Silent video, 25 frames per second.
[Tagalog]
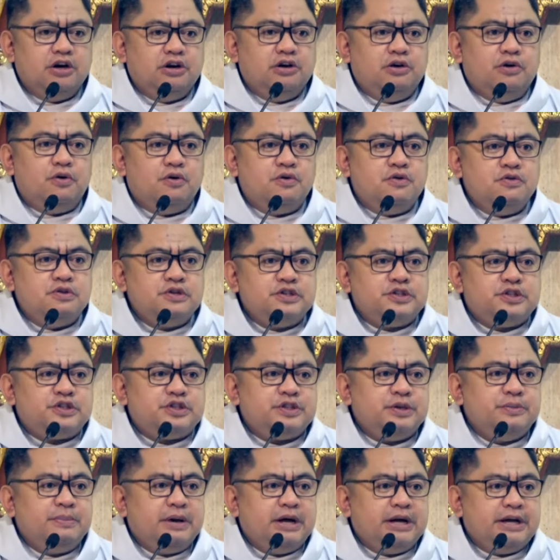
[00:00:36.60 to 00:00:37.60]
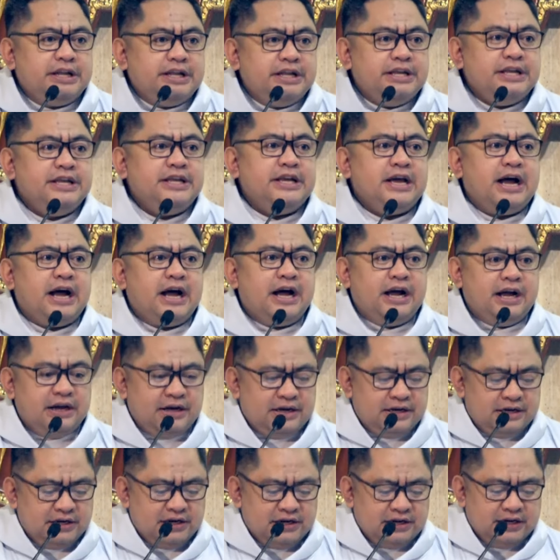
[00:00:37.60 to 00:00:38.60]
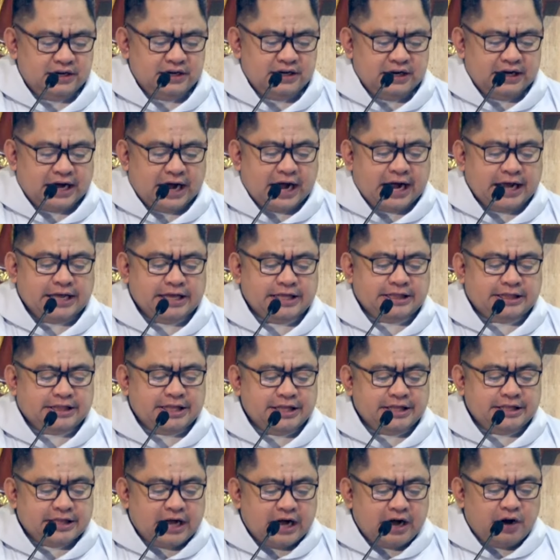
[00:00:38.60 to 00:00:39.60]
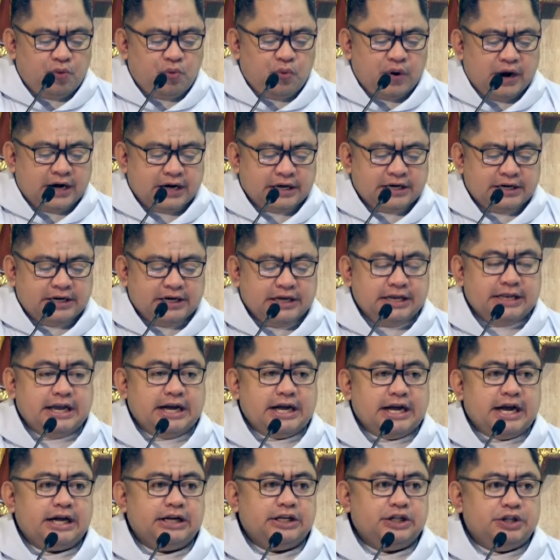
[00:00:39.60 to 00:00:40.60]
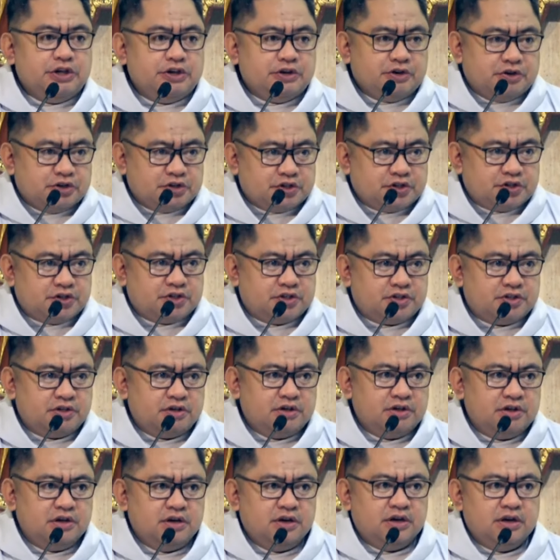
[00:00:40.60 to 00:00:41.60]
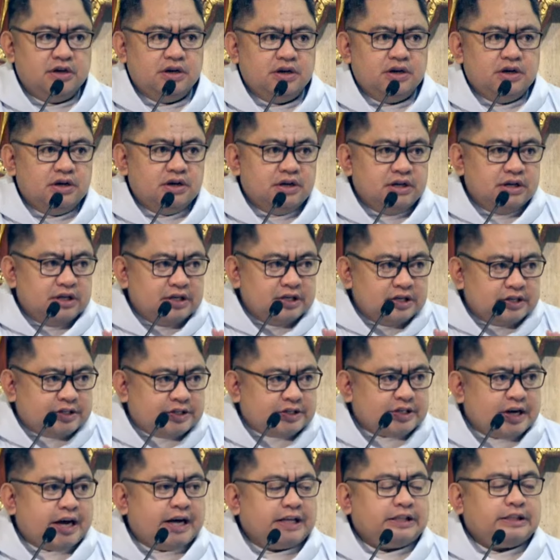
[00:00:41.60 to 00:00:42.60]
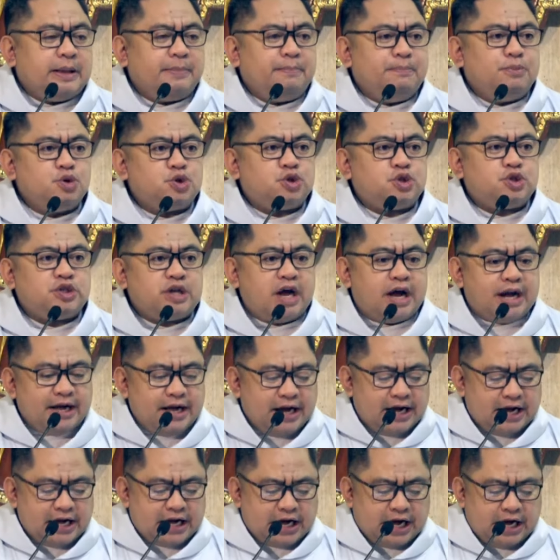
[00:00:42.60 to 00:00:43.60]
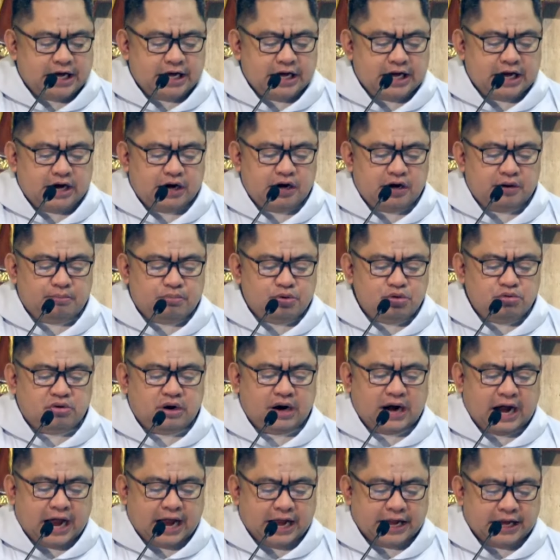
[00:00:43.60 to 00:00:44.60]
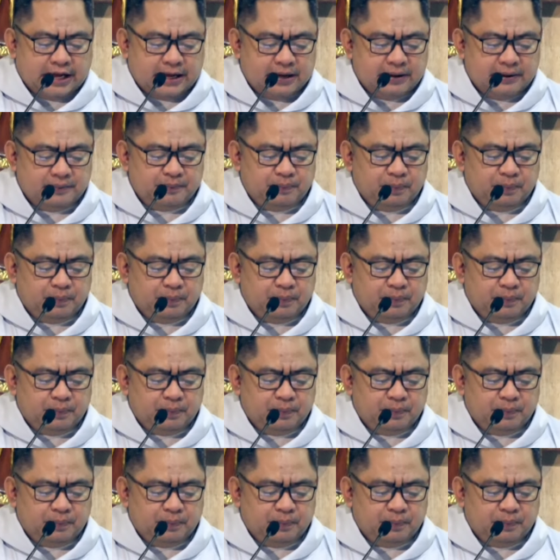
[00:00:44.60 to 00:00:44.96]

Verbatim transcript: noong si Maria ay tinawag na ng Diyos sa katapusan ng kaniyang buhay,